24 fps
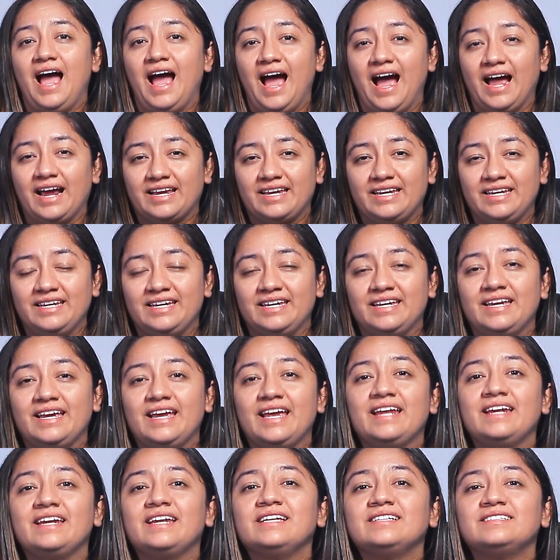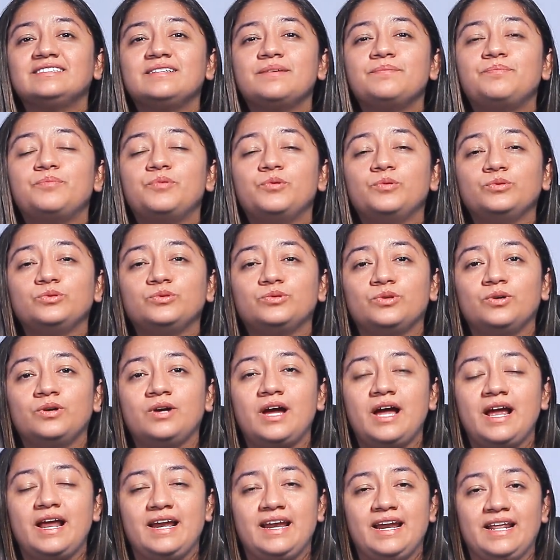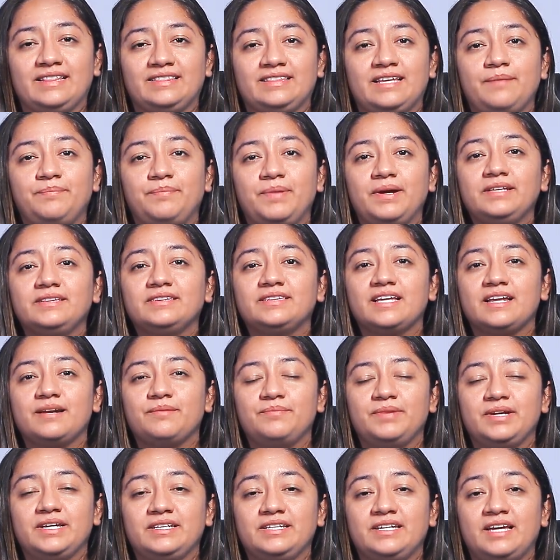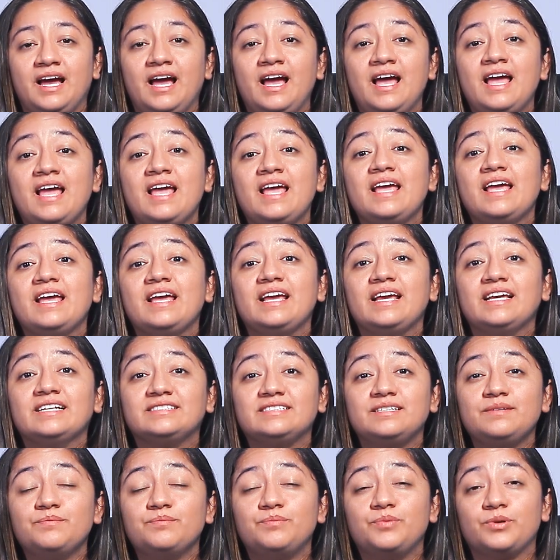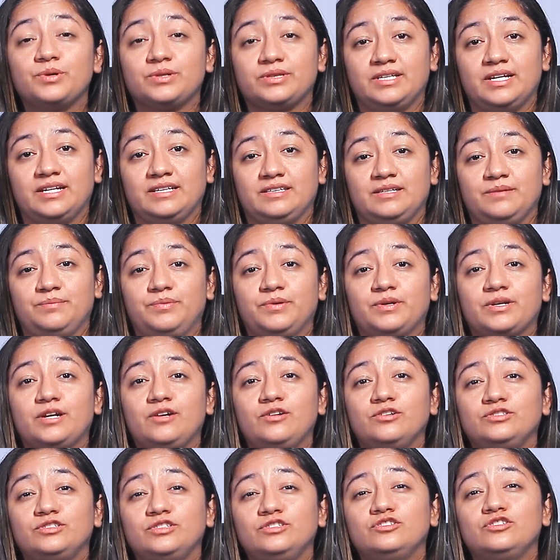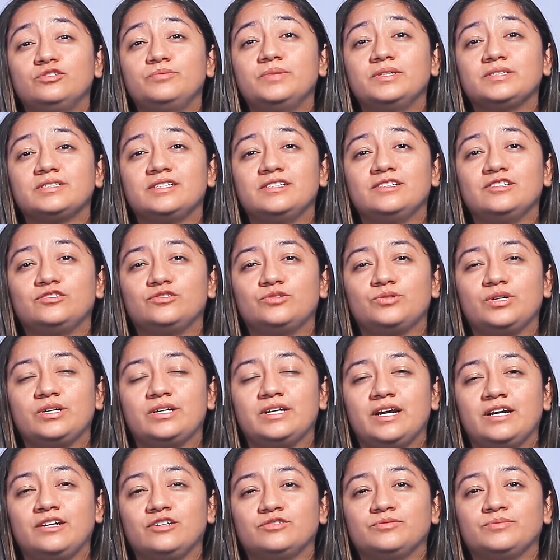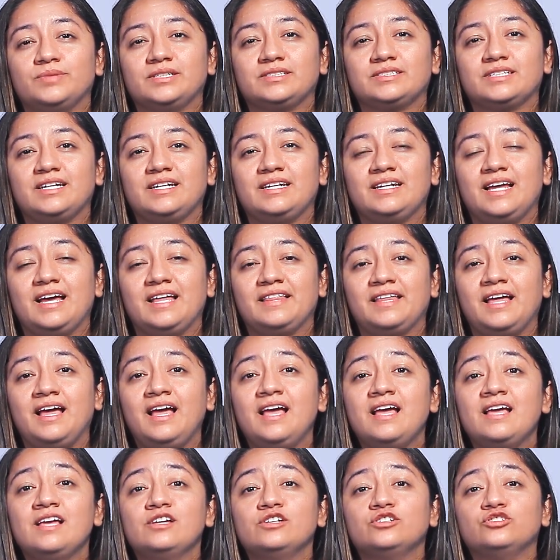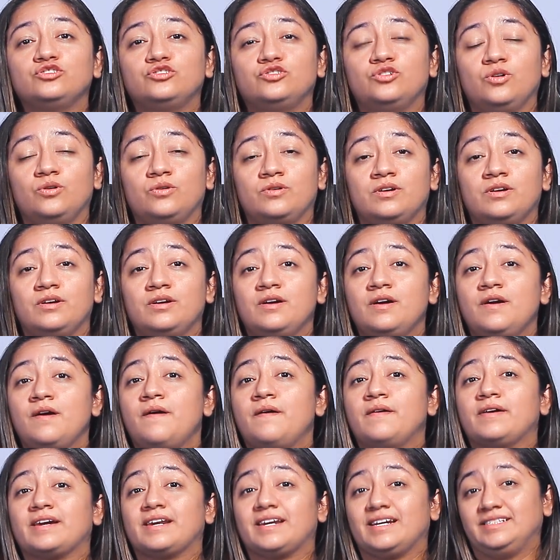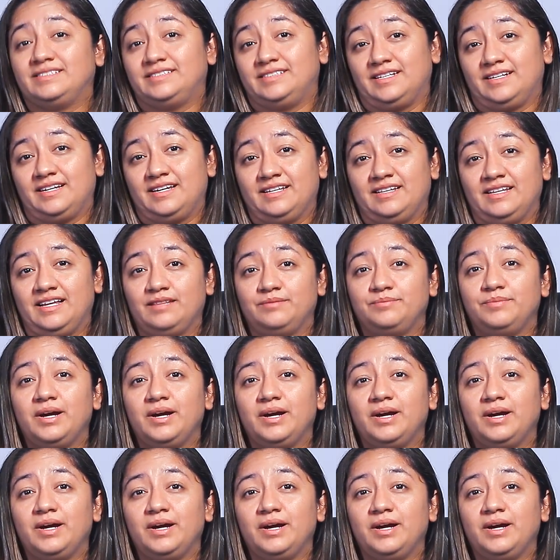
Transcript: Aquí, en este punto, en la etapa intermedia, es importante porque los síntomas genitourinarios más que nada son resequedad